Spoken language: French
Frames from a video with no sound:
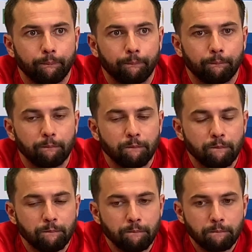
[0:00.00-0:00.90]

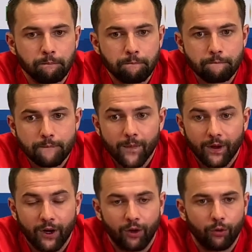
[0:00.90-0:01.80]

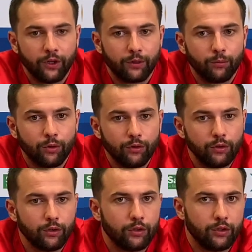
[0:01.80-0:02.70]
Euh, Alors honnêtement,
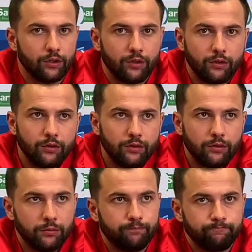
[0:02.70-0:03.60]

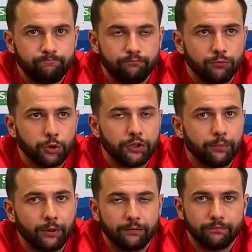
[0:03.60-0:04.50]
euh, je ne sais
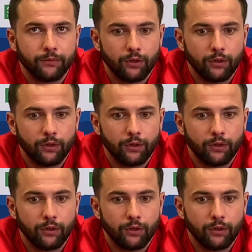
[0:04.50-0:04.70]
pas.